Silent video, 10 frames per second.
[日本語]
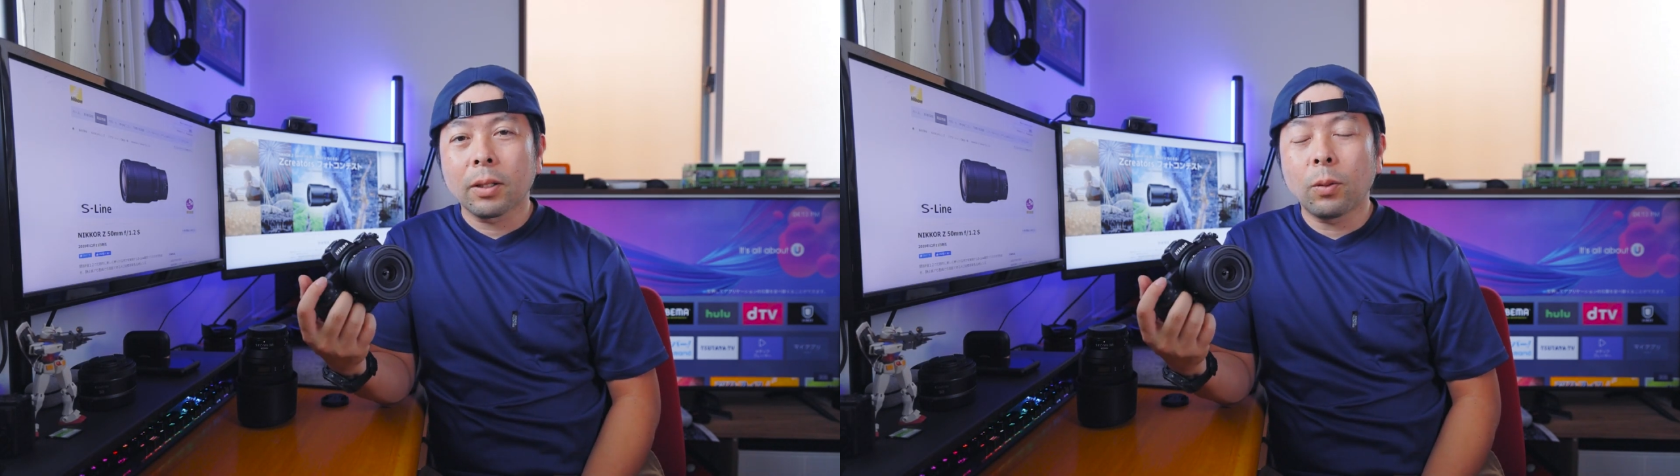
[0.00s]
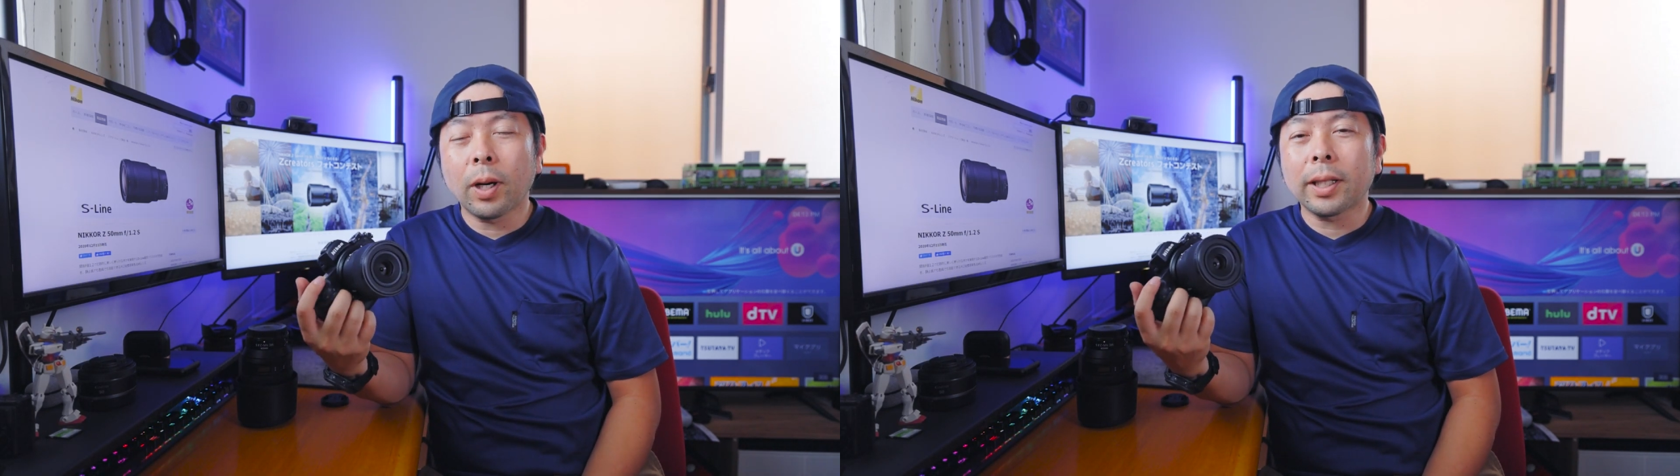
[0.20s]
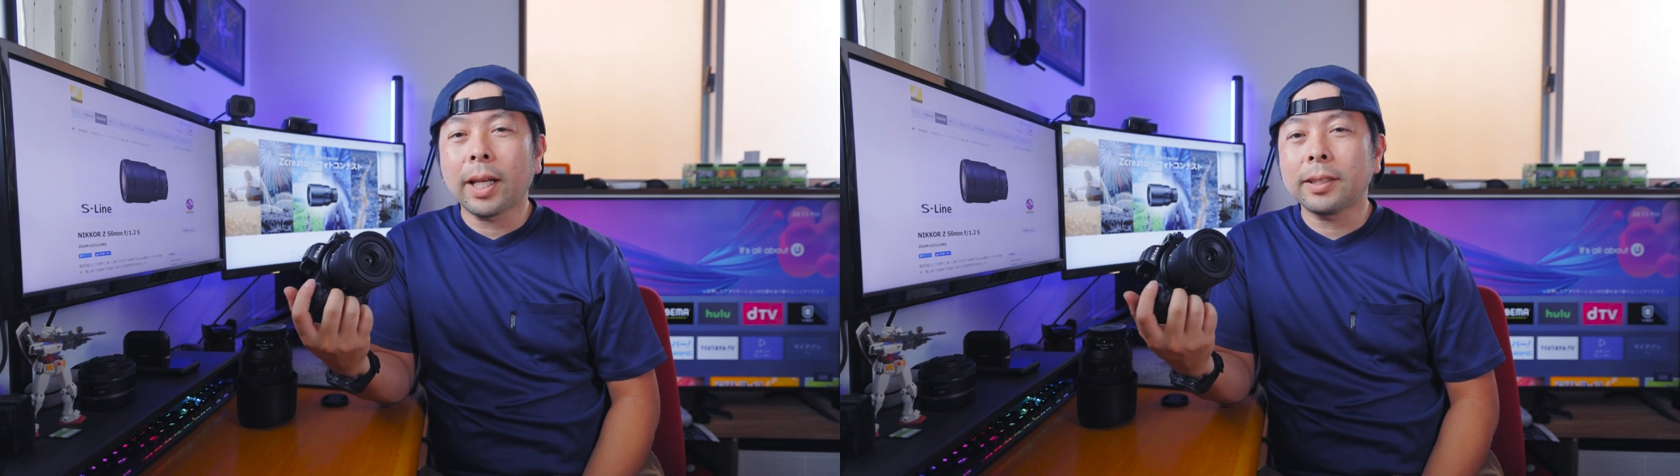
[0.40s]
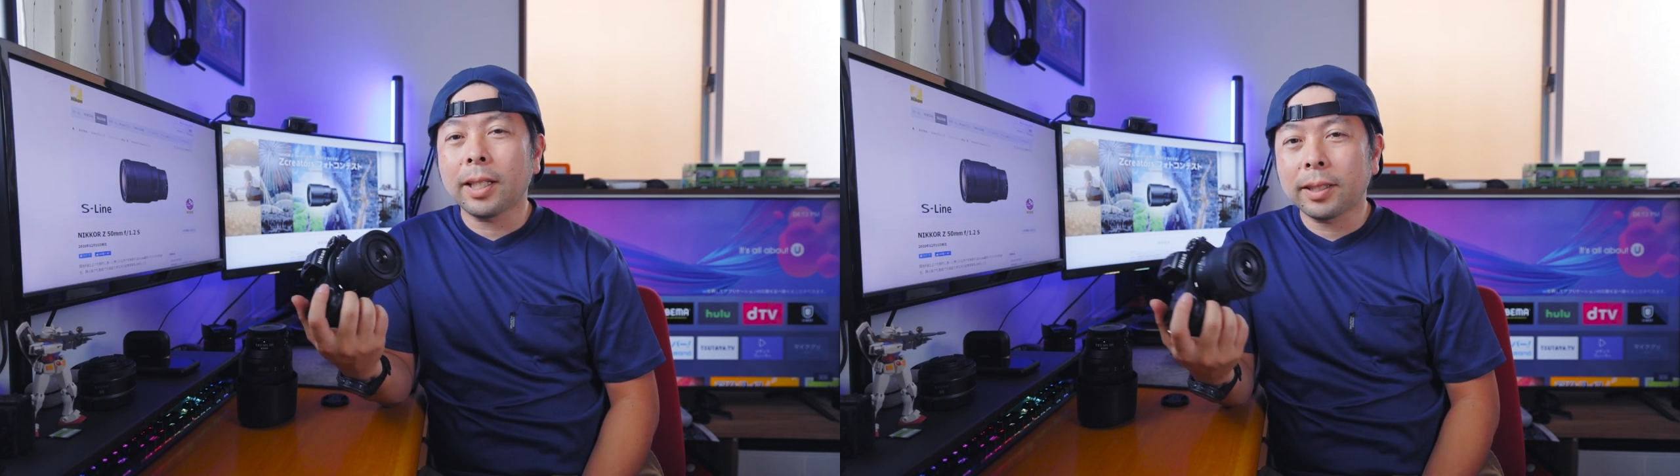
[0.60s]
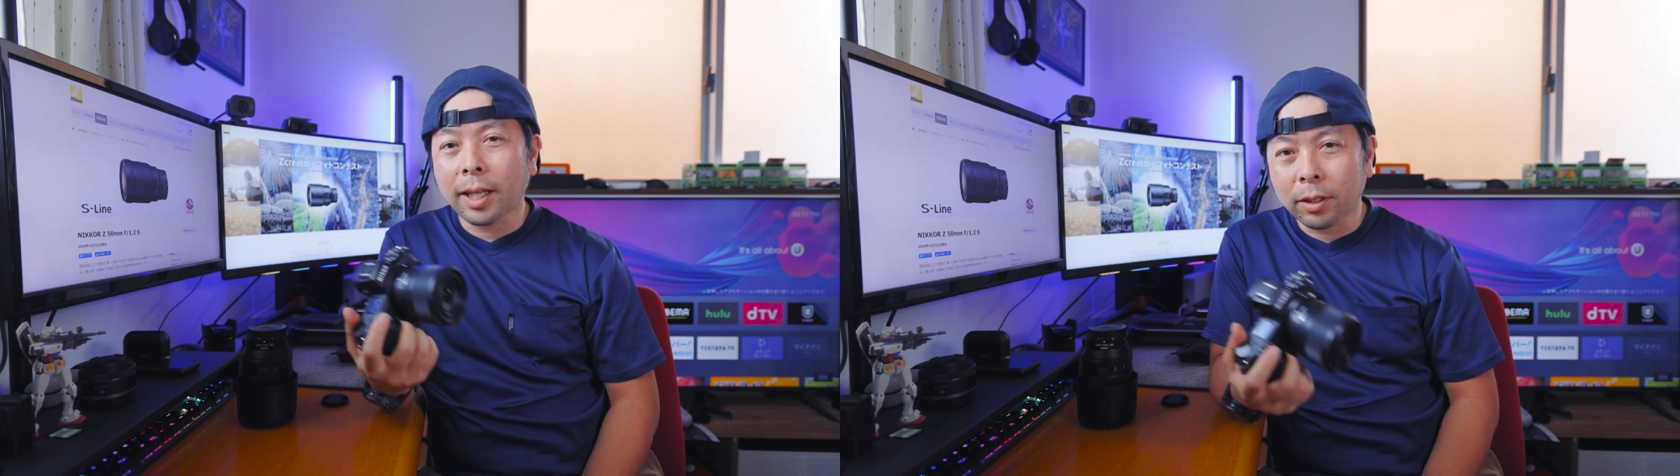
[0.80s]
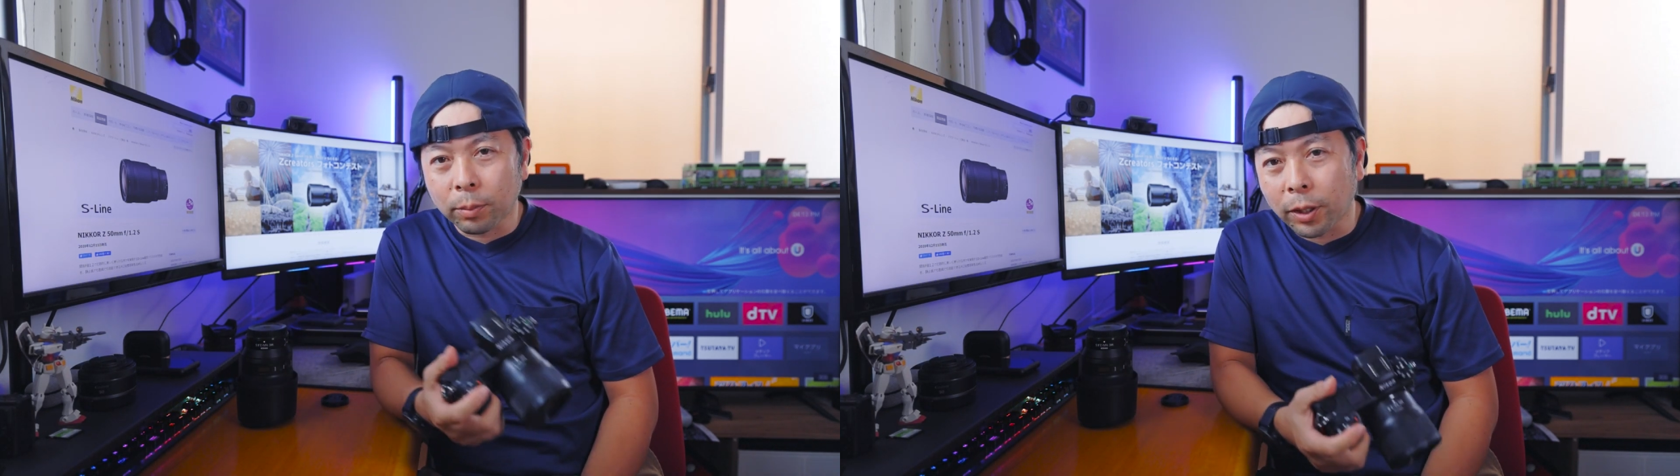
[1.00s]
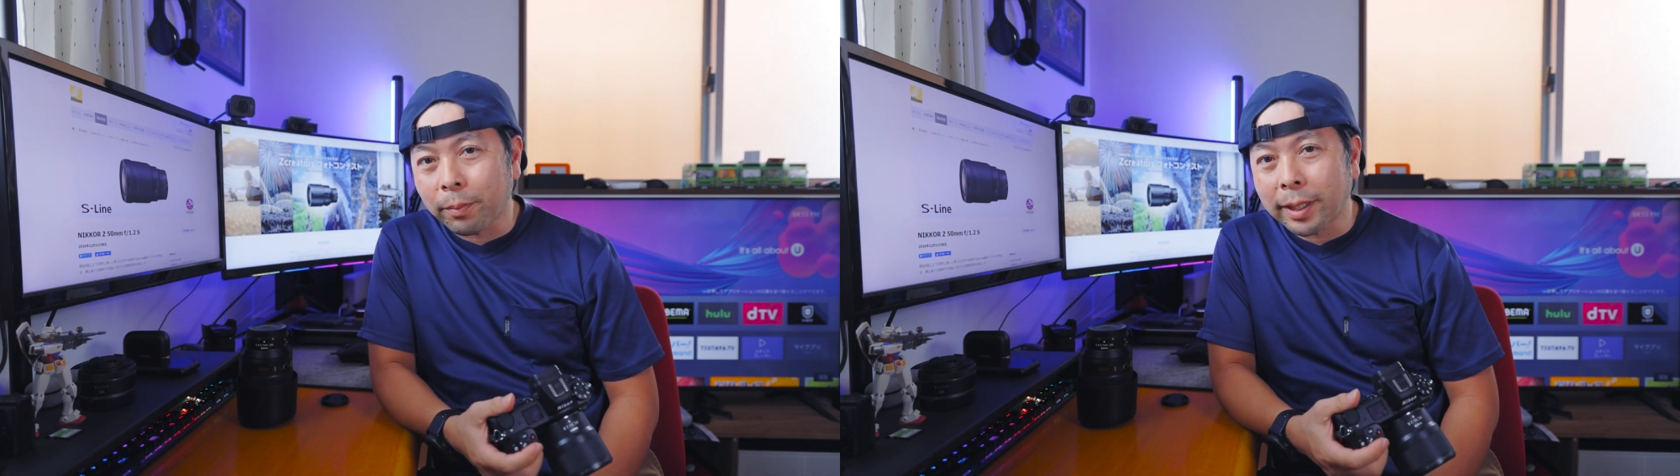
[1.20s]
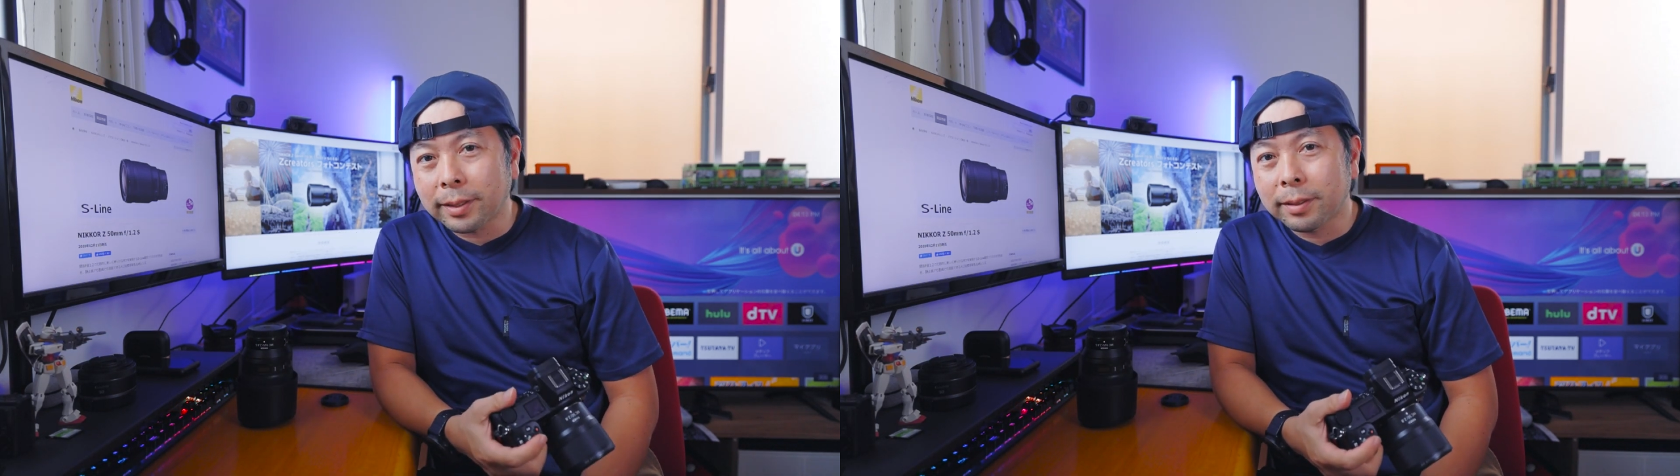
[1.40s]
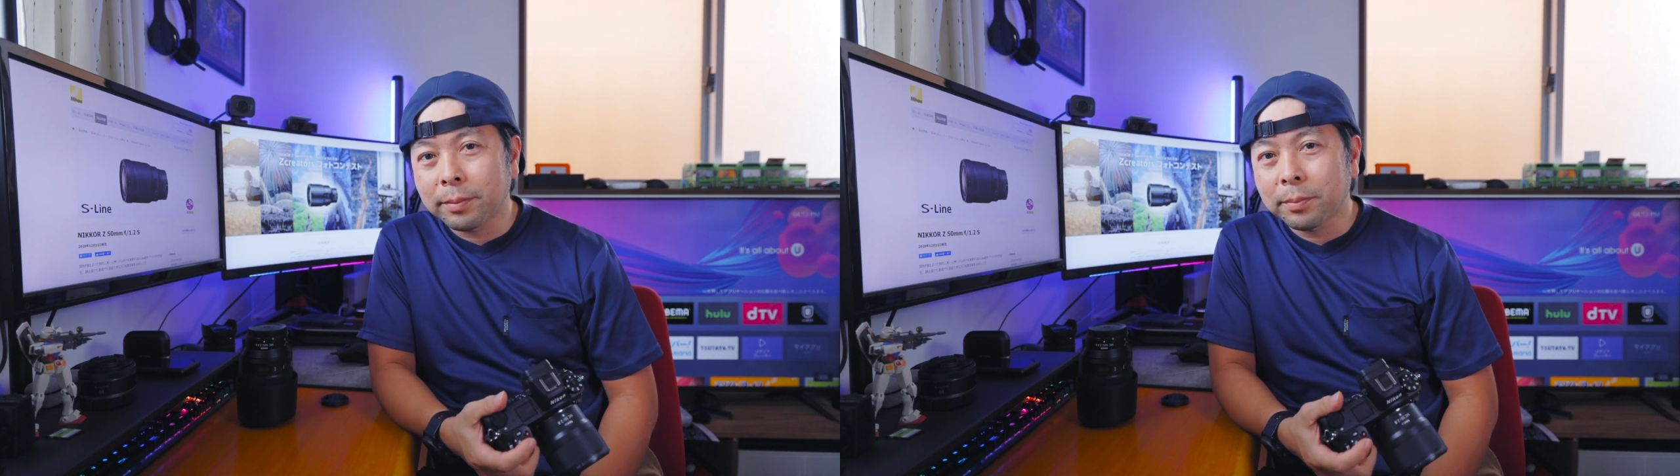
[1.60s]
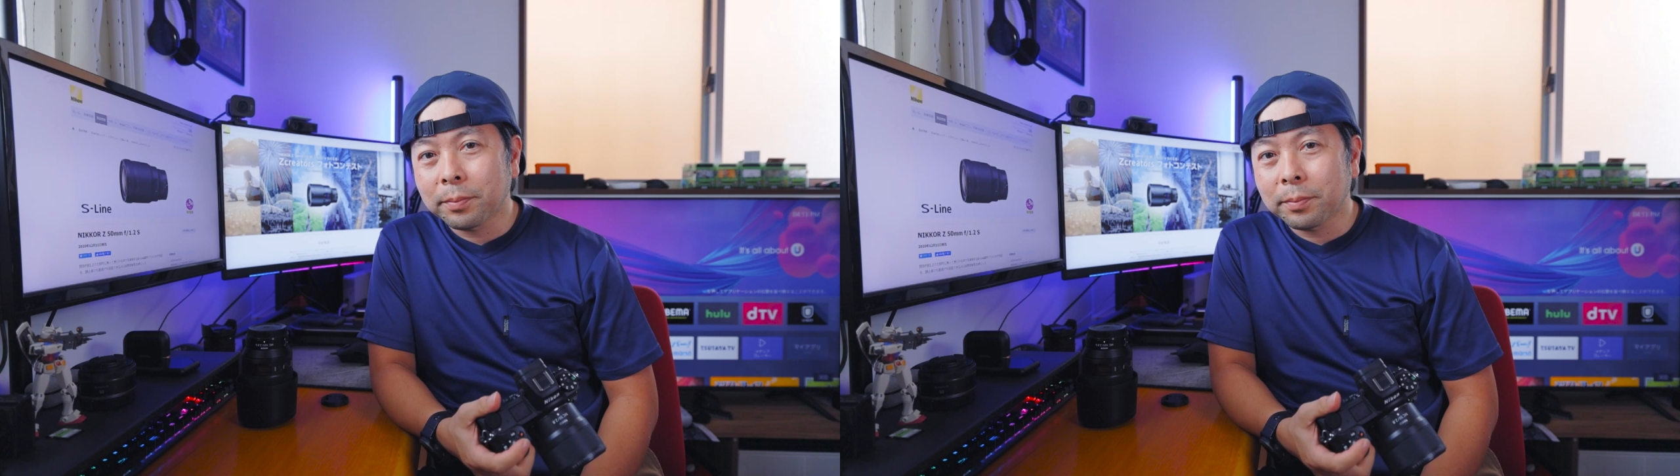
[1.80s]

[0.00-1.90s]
ご案内していきたいと思います。